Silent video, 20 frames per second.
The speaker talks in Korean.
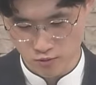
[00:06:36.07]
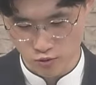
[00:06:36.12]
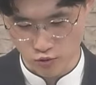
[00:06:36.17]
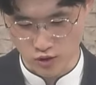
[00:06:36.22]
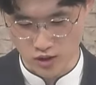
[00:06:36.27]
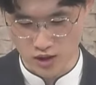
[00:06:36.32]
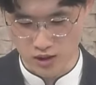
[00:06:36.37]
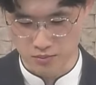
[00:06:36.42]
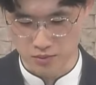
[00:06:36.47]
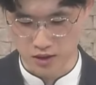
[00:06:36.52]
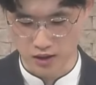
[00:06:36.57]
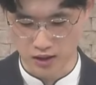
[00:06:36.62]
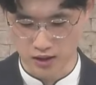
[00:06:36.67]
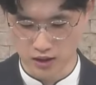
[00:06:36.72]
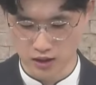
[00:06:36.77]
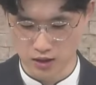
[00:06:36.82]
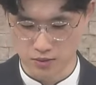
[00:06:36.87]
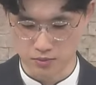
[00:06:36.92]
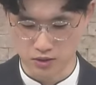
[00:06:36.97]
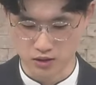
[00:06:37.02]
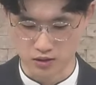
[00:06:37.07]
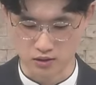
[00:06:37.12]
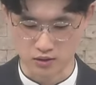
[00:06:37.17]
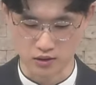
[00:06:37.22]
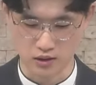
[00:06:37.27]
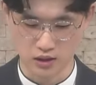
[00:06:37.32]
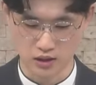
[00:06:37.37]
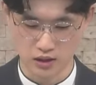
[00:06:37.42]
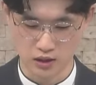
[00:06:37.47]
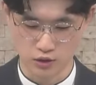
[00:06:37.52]
왜냐하면 하나님은
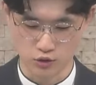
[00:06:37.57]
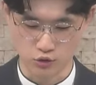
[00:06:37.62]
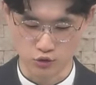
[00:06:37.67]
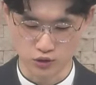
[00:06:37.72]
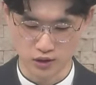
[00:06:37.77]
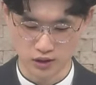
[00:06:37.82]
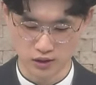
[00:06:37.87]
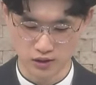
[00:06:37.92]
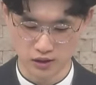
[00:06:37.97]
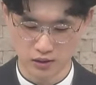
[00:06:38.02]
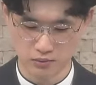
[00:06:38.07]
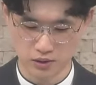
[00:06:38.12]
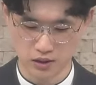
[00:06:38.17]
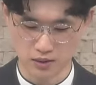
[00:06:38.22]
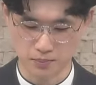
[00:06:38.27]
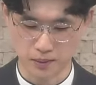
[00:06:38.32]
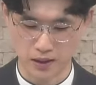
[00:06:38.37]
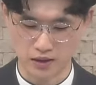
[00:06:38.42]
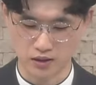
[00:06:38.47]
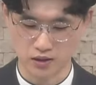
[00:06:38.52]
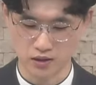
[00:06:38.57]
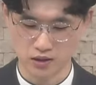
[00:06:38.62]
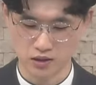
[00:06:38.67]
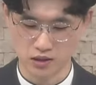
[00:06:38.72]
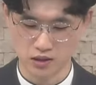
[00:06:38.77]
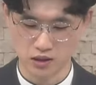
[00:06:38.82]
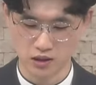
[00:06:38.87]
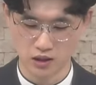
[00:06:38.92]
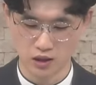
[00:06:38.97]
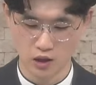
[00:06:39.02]
유다 사람들을
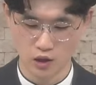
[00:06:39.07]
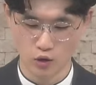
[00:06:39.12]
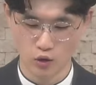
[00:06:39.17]
반드시